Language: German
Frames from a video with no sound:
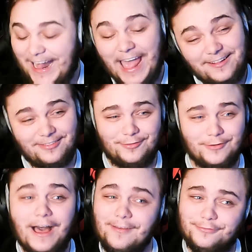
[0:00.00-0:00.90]
Hättest
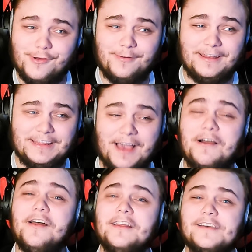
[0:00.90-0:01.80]
du, hast du aber nicht.
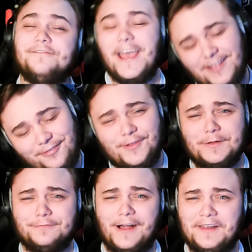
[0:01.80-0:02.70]
Aber Leute, wenn euch das Video
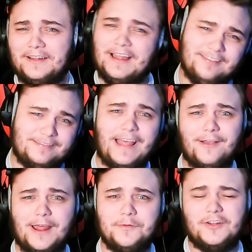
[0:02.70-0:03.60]
gefallen hat, lasst ein Like
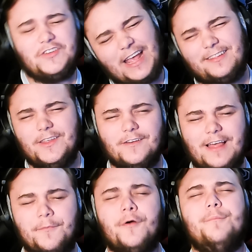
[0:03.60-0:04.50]
und ein Abo, checkt die Jungs
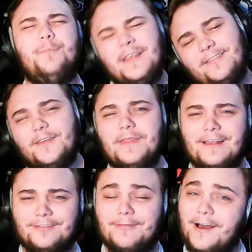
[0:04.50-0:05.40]
ab und bis zum
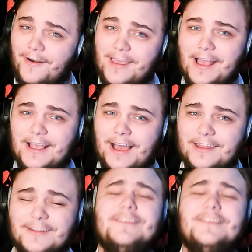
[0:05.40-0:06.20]
nächsten Mal, euer Kalle.